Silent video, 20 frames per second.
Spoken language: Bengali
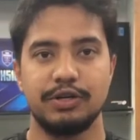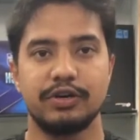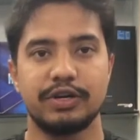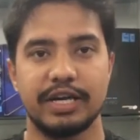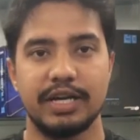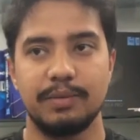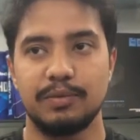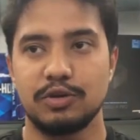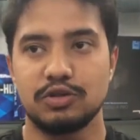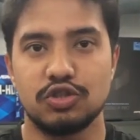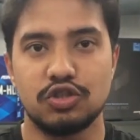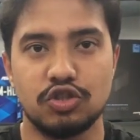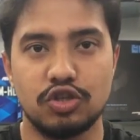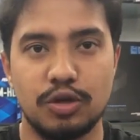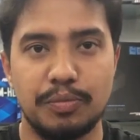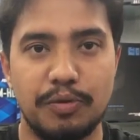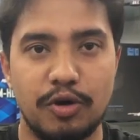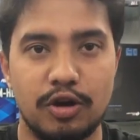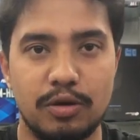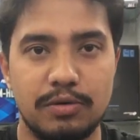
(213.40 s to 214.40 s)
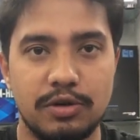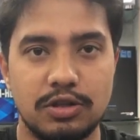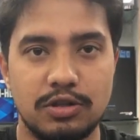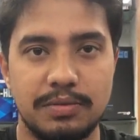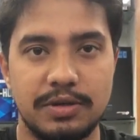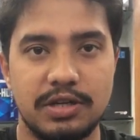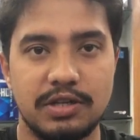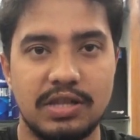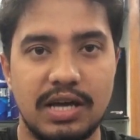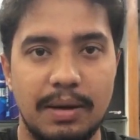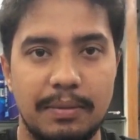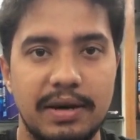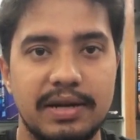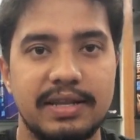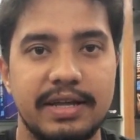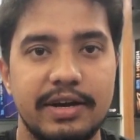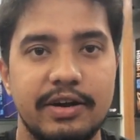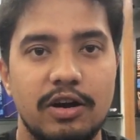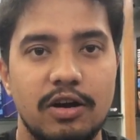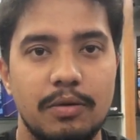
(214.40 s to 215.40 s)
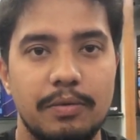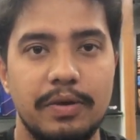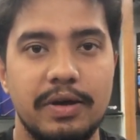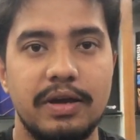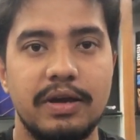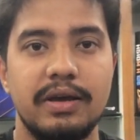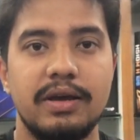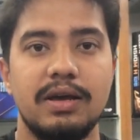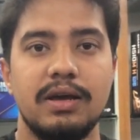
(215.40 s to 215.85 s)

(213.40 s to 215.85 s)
ভিডিওটা এই পর্যন্তই পরবর্তী ভিডিওতে আবার দেখা হবে